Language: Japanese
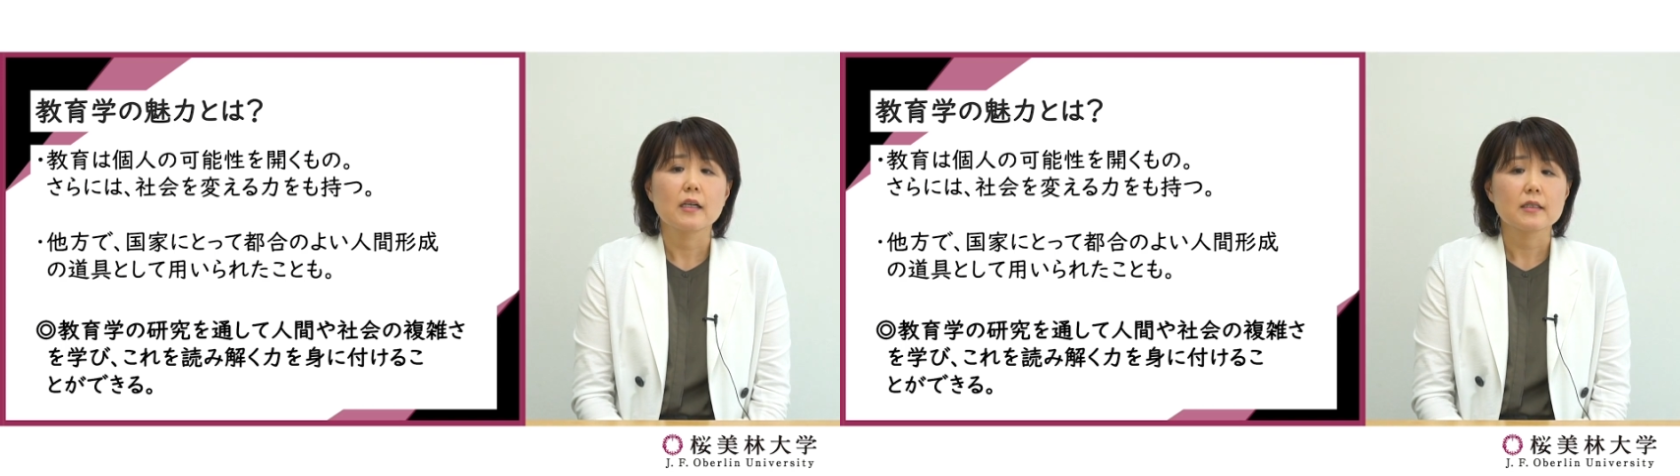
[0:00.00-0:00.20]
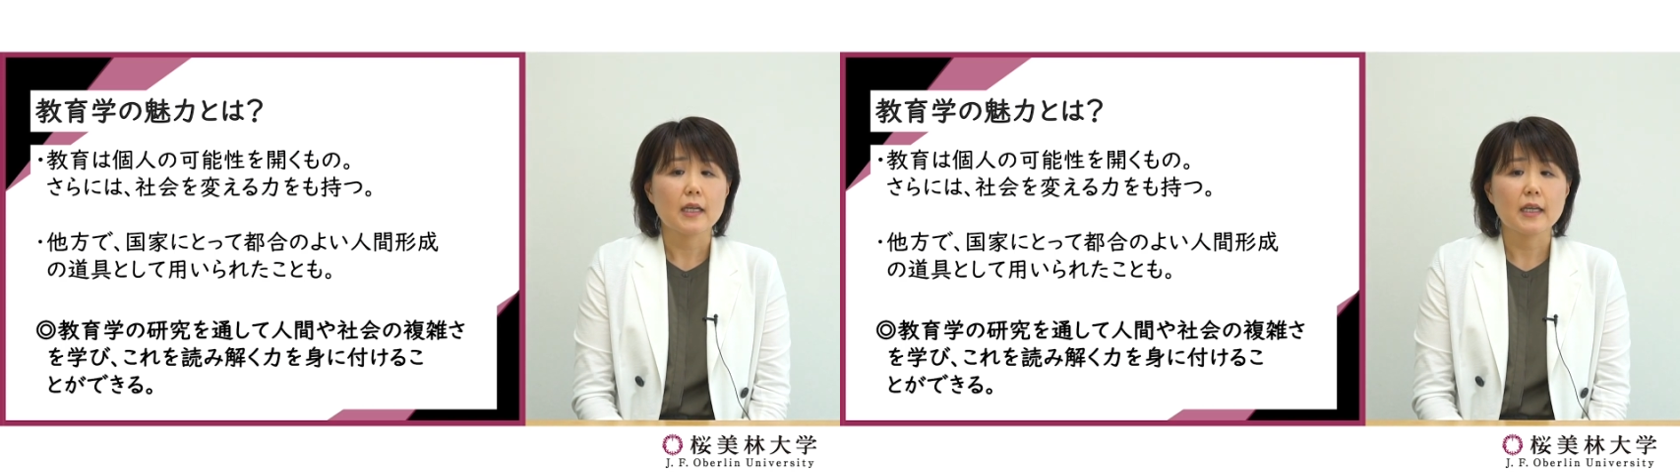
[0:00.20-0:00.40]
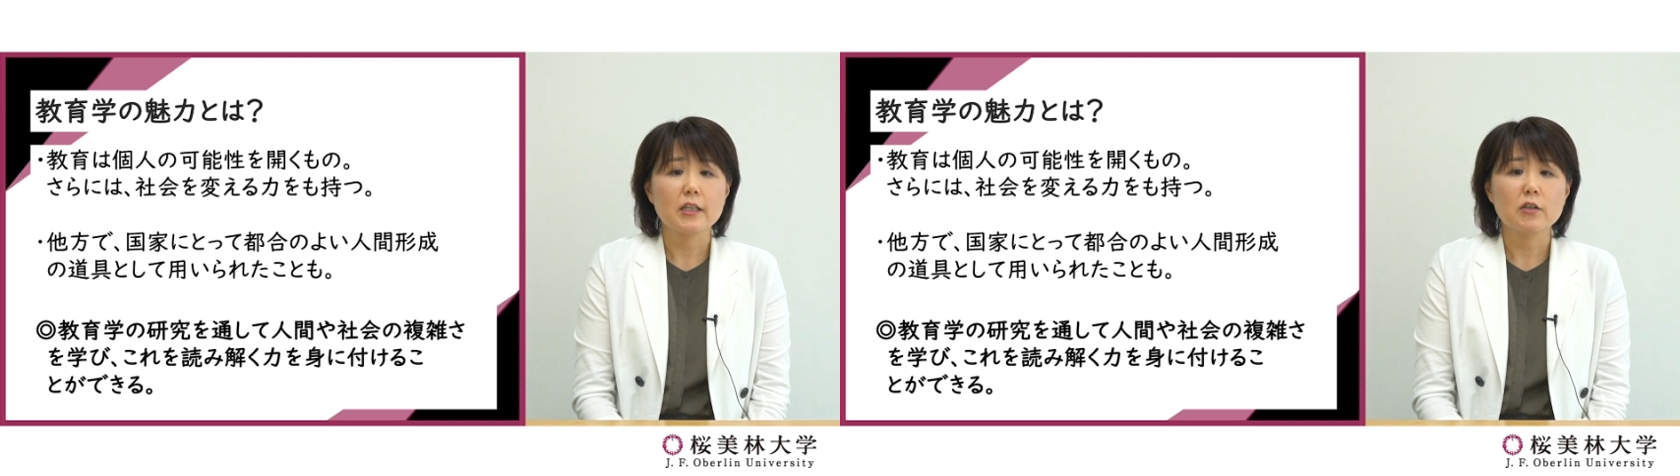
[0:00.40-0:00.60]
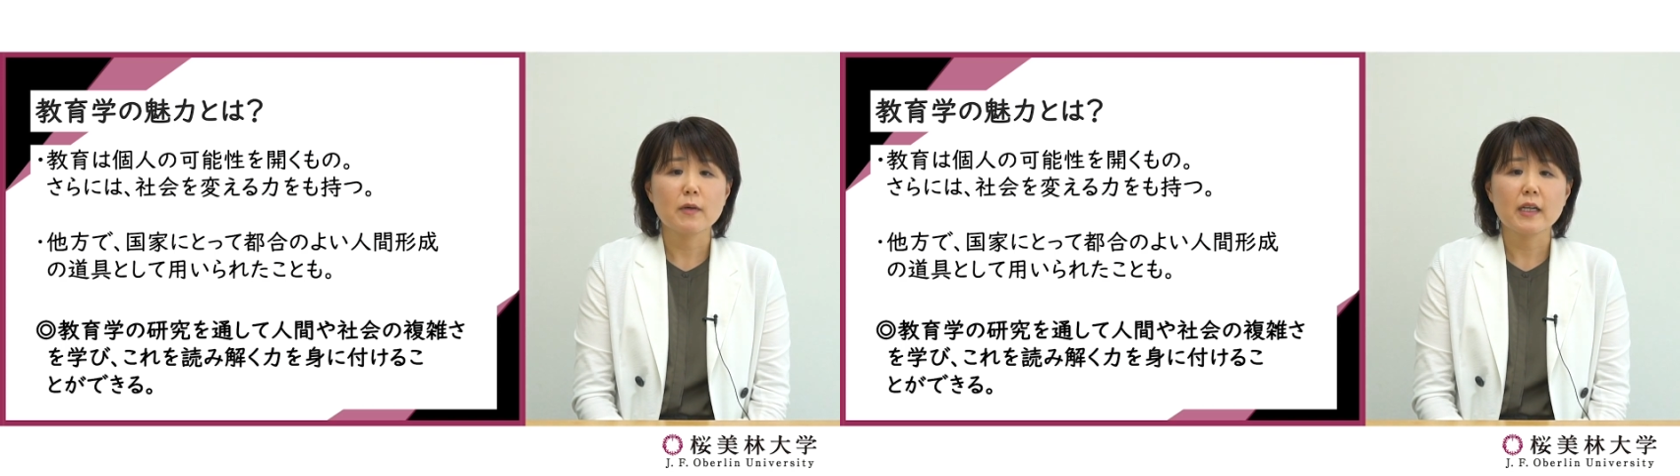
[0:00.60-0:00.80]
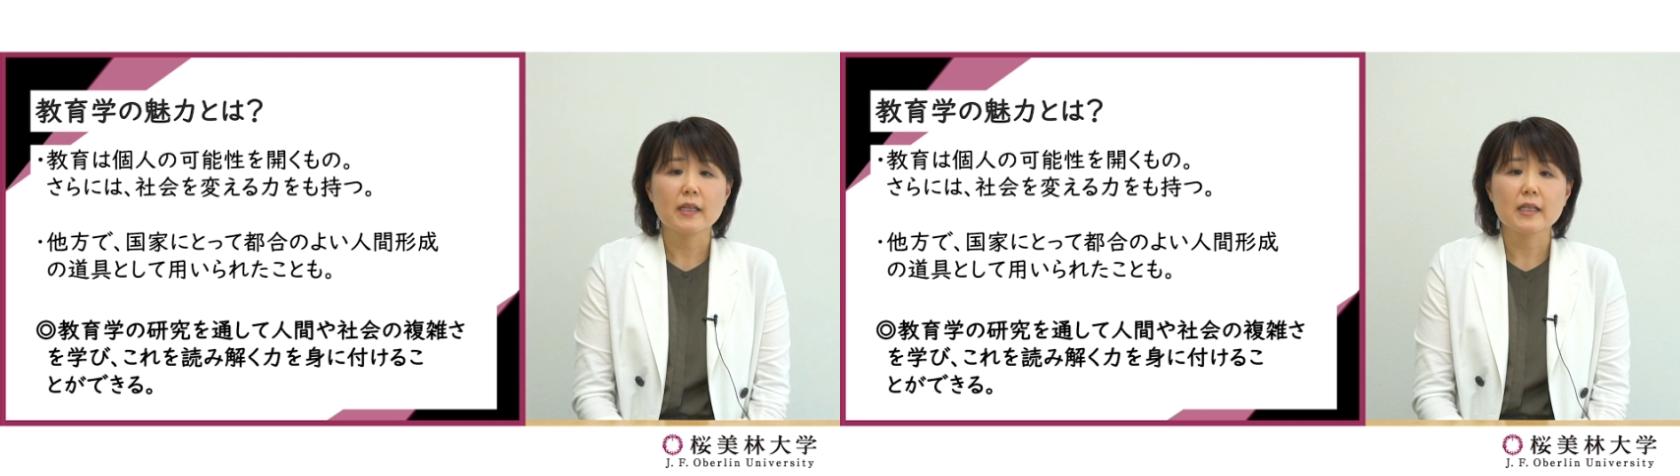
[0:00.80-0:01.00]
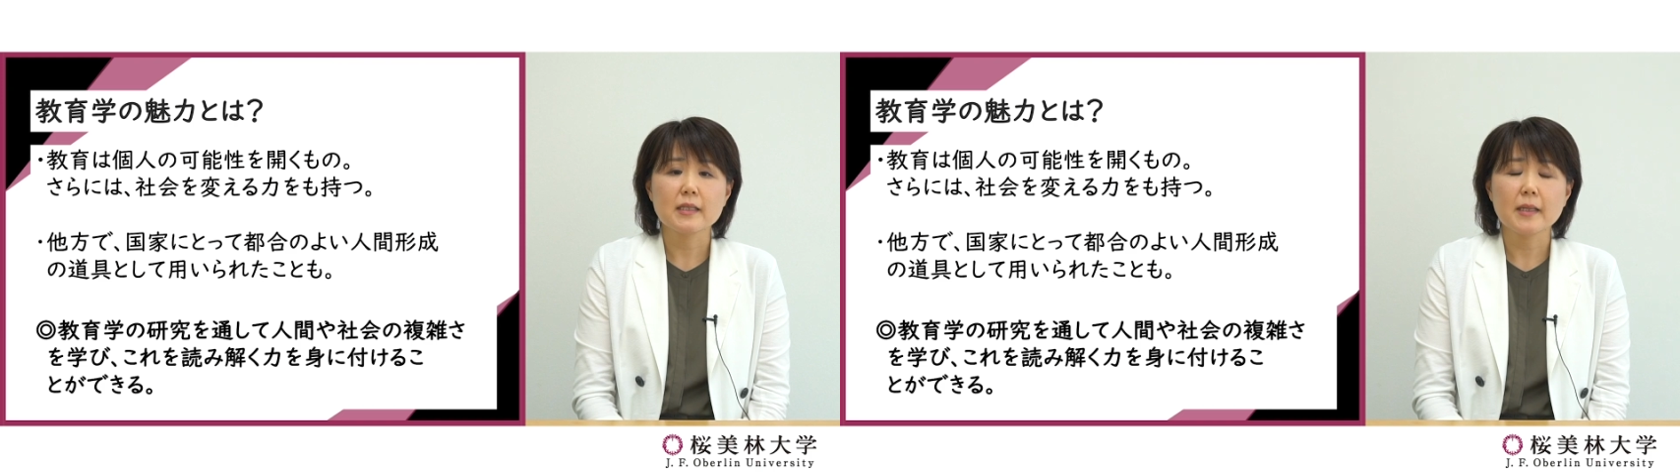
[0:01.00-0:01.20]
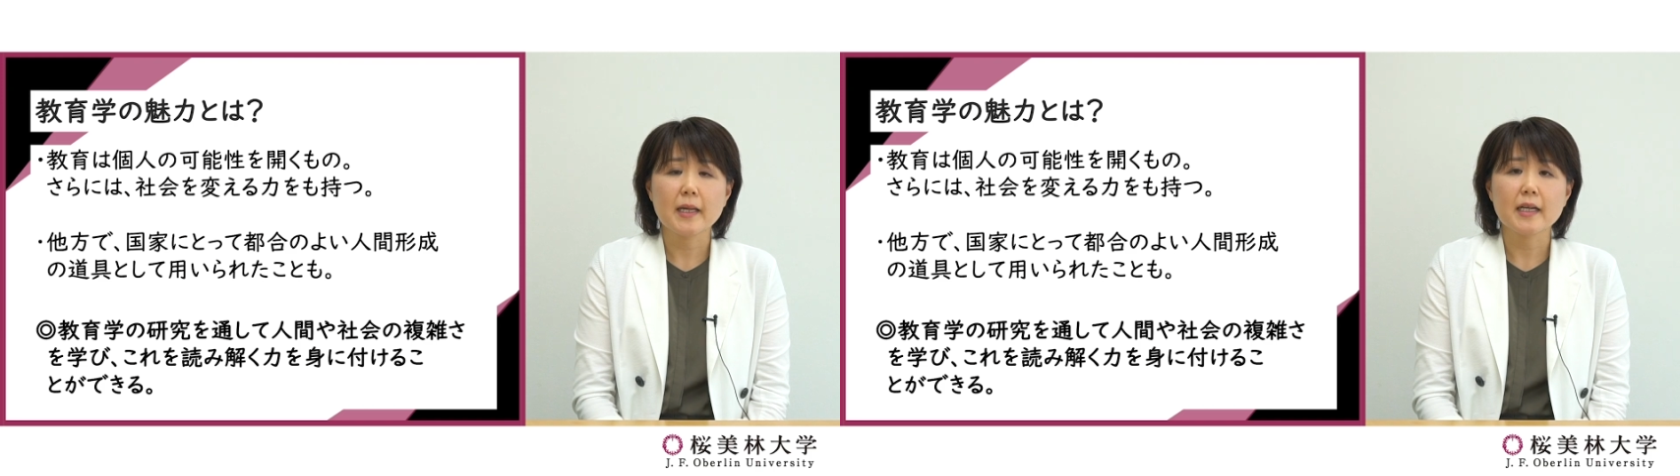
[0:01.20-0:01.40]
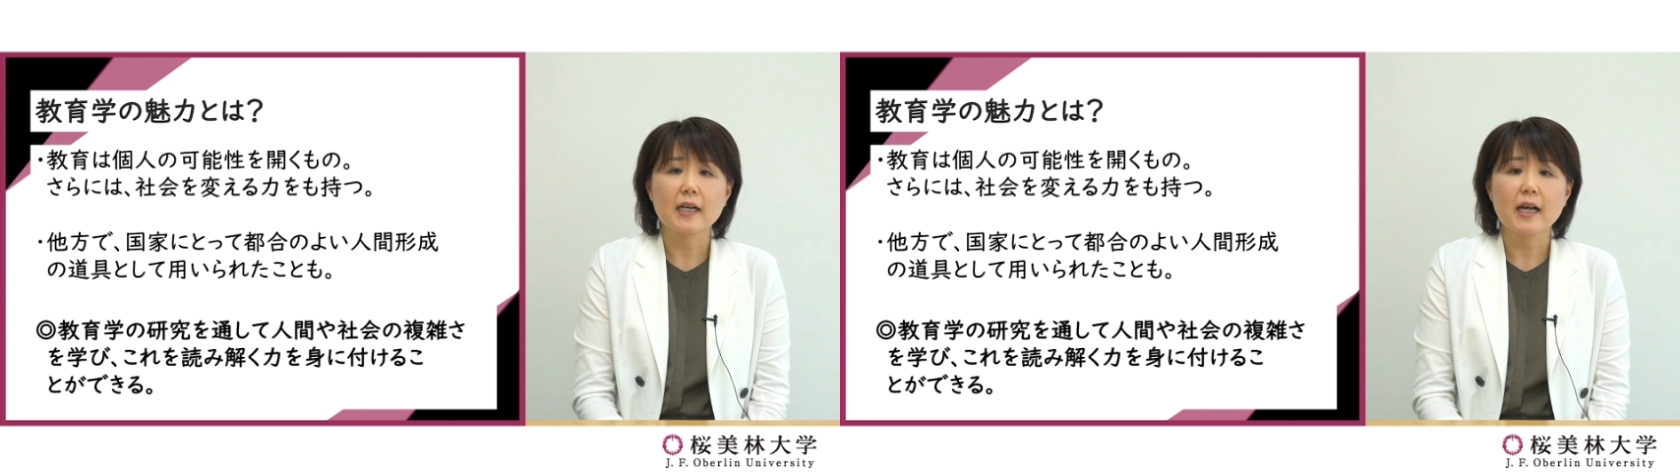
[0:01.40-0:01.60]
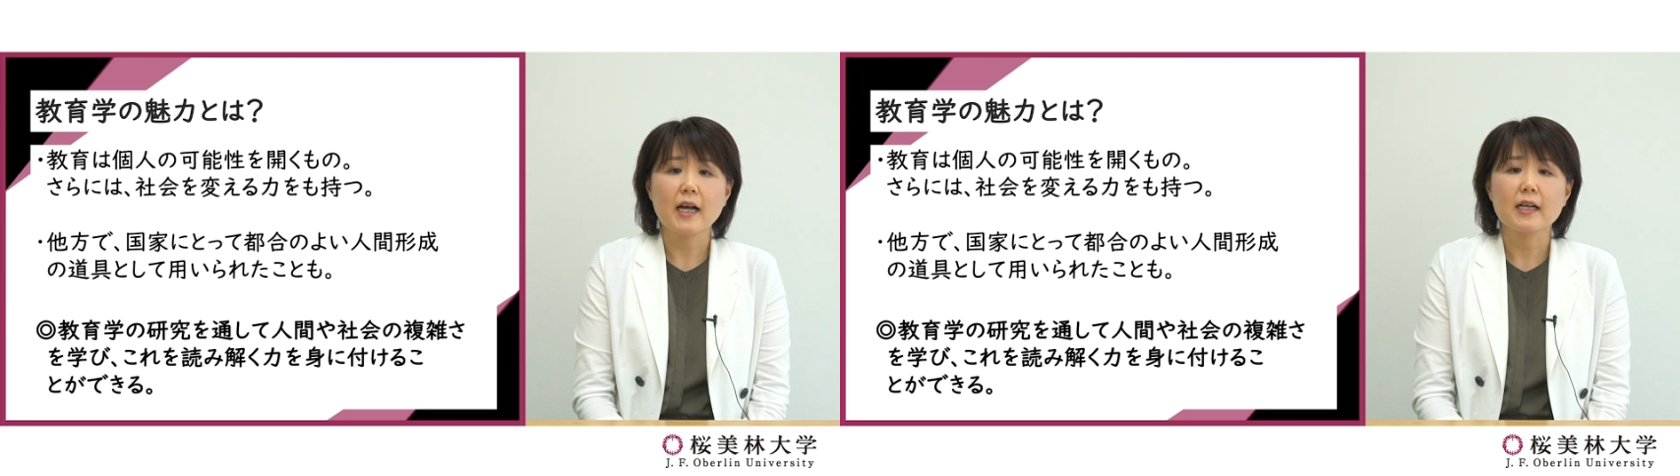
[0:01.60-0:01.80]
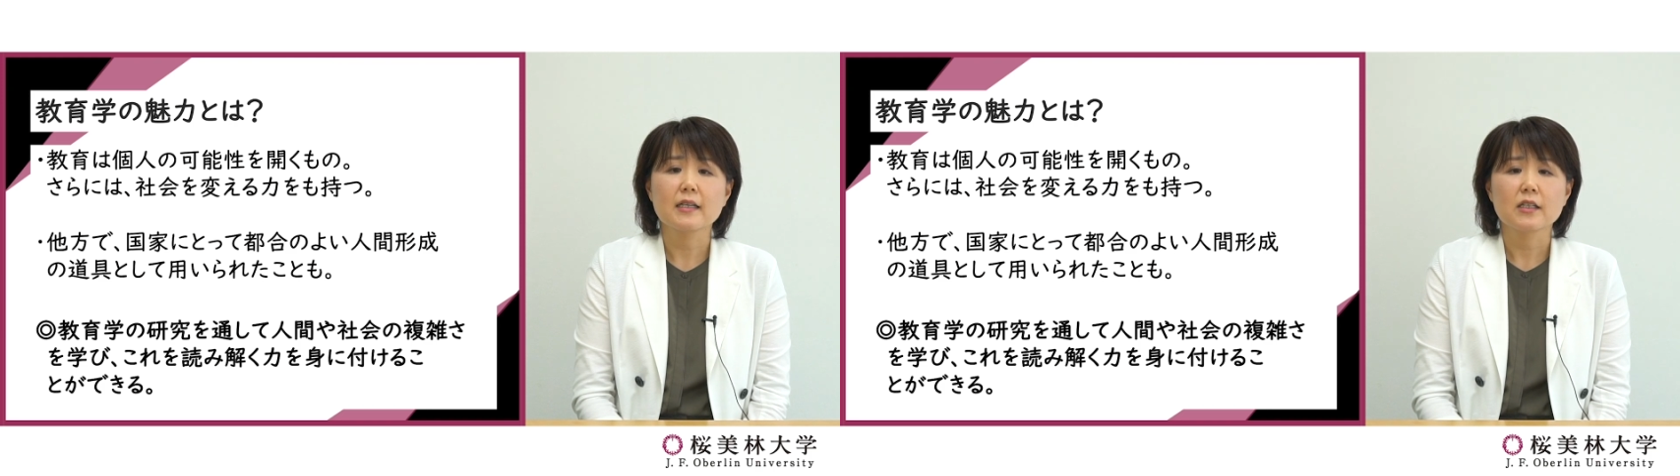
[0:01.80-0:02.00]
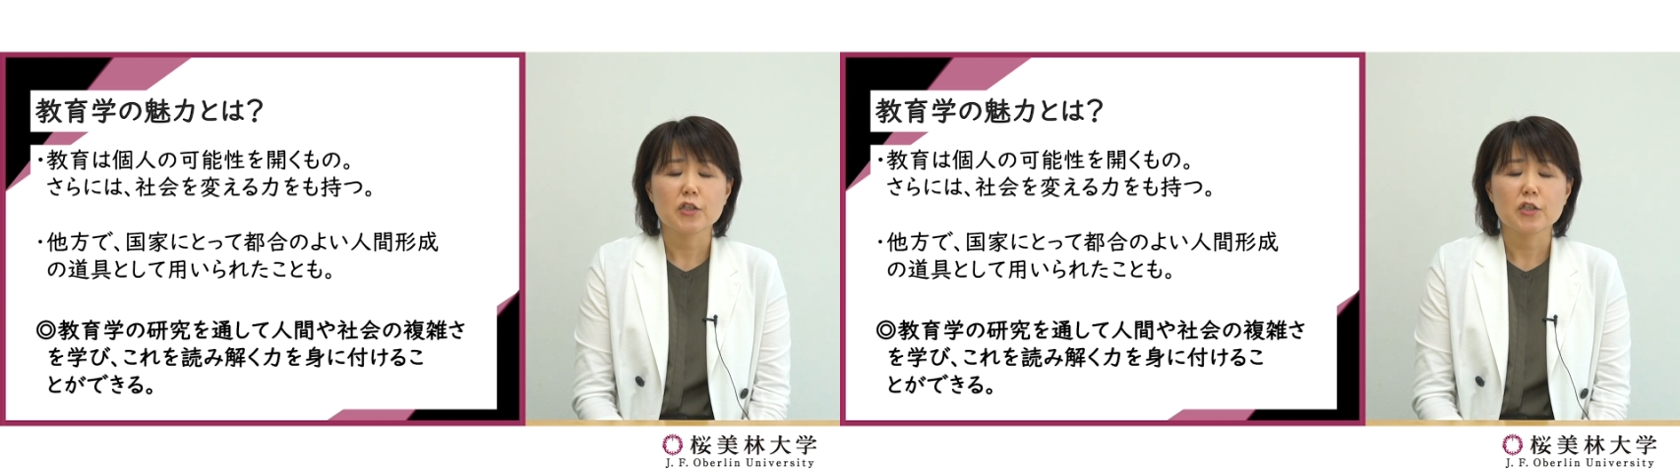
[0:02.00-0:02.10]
先に生まれた世代から